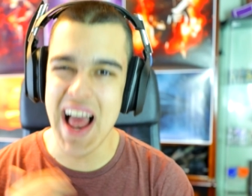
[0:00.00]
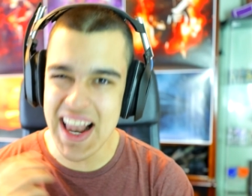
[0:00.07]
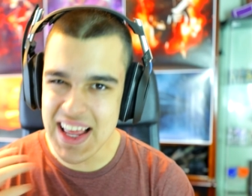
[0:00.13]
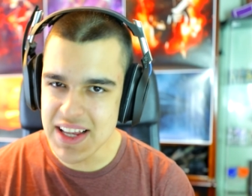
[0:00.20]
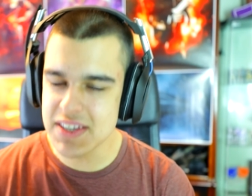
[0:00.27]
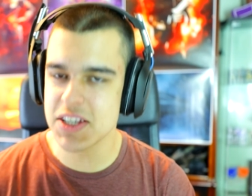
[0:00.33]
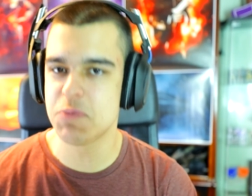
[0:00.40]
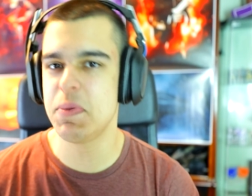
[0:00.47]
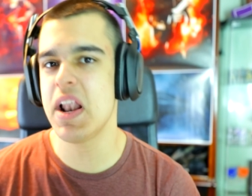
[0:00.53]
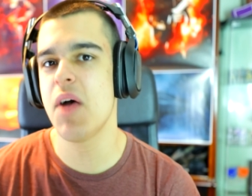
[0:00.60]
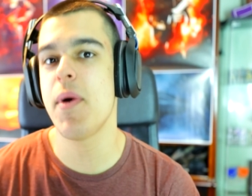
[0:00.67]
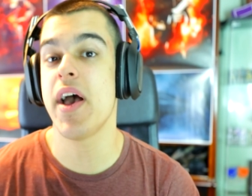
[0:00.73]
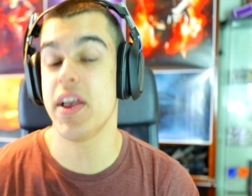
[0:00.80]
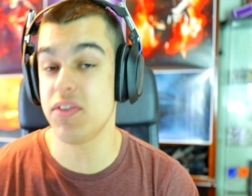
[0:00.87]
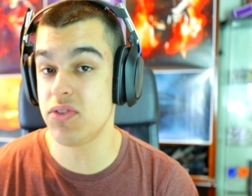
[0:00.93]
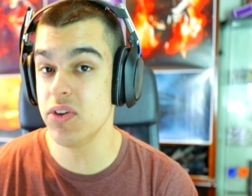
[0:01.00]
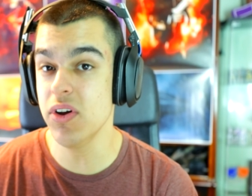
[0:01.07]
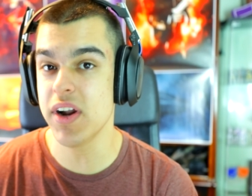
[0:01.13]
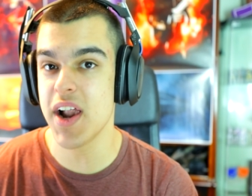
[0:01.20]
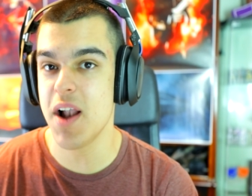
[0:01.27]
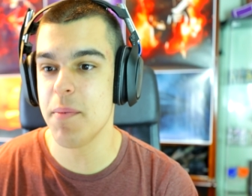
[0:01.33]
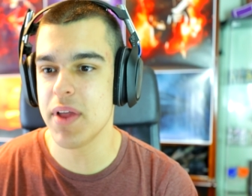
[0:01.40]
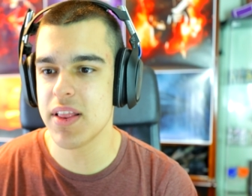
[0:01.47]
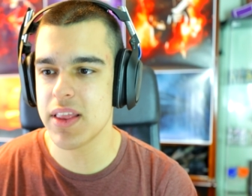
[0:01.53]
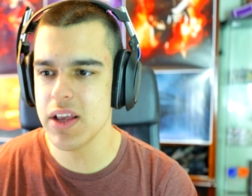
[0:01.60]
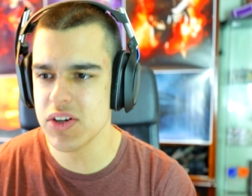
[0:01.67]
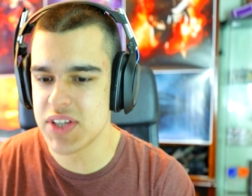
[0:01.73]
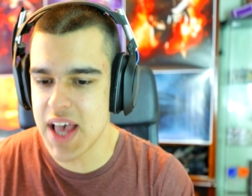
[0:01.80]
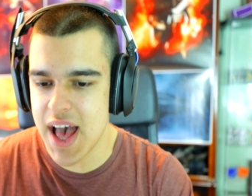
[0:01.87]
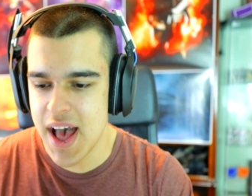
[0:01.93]
¿alguien se esperaba esto realmente?
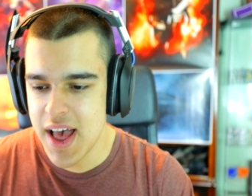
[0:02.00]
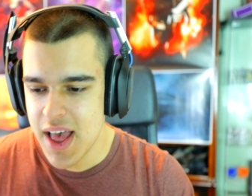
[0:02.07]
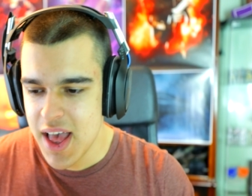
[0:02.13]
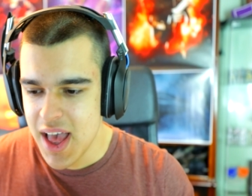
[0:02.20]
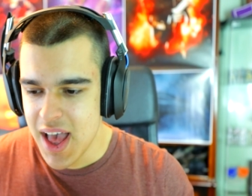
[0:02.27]
O sea,